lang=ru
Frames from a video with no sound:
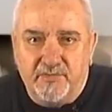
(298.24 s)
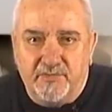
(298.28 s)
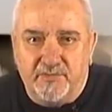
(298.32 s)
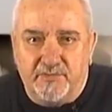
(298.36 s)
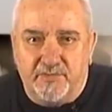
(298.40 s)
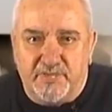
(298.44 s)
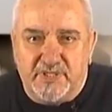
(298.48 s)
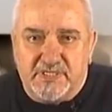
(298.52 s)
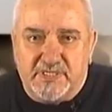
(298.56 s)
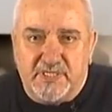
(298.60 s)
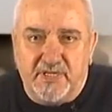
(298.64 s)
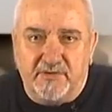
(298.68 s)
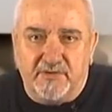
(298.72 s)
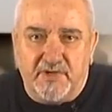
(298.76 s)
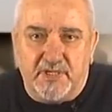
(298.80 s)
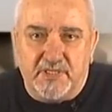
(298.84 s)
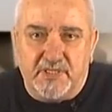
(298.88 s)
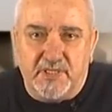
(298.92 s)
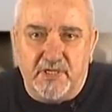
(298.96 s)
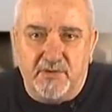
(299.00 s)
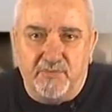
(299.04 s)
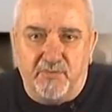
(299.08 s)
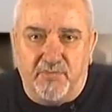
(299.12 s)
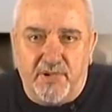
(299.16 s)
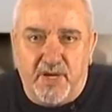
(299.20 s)

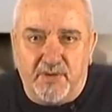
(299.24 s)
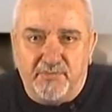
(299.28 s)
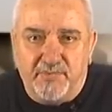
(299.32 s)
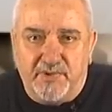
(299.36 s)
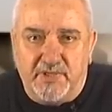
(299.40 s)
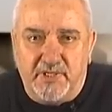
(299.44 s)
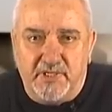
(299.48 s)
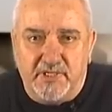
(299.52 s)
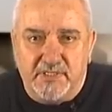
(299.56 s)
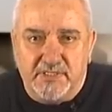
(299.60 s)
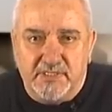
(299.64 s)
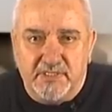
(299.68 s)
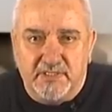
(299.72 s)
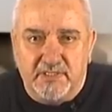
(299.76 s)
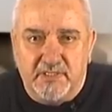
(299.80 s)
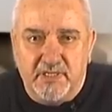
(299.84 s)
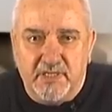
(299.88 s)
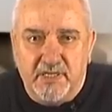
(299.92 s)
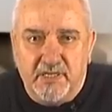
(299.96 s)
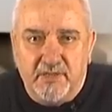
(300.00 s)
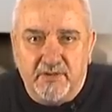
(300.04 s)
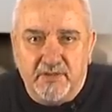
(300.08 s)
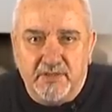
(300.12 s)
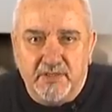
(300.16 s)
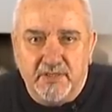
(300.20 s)
бесноватые бабки и
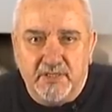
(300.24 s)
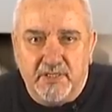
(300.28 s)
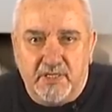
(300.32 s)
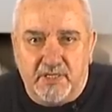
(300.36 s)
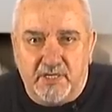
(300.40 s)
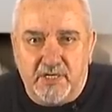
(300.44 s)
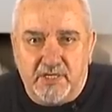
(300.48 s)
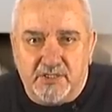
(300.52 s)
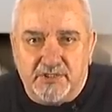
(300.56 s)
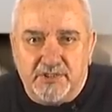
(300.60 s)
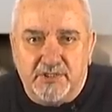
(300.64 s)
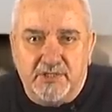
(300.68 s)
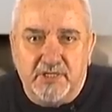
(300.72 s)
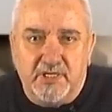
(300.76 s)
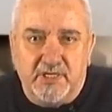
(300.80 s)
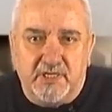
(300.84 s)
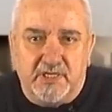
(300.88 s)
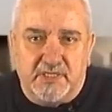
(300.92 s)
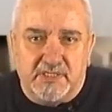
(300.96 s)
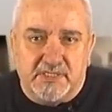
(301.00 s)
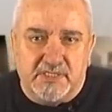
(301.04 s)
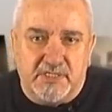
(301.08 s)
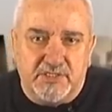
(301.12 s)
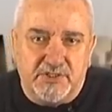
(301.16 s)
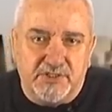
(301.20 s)
деды, ряженые
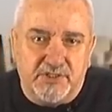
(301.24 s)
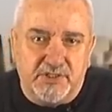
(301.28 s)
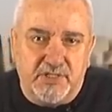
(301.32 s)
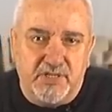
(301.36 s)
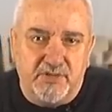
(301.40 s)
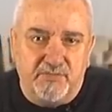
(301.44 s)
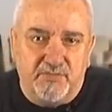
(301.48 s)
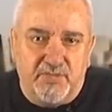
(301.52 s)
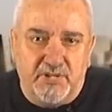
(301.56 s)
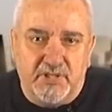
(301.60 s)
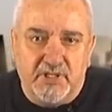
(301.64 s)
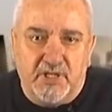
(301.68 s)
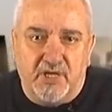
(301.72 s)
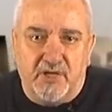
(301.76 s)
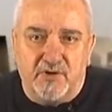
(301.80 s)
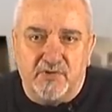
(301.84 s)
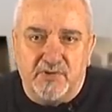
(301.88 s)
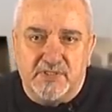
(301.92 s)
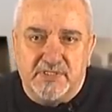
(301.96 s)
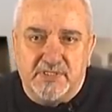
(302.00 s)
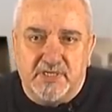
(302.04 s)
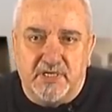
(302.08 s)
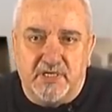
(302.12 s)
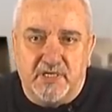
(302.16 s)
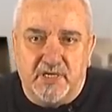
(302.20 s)
казачки,
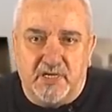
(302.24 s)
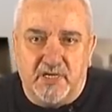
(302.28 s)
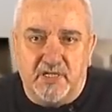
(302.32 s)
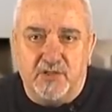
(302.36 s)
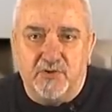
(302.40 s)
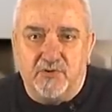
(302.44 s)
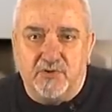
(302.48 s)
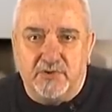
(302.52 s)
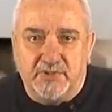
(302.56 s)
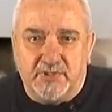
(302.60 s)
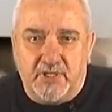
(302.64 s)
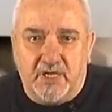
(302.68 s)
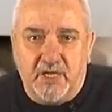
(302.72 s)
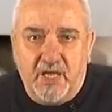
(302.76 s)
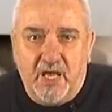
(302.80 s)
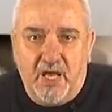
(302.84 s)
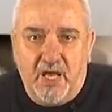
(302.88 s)
белгородская голота,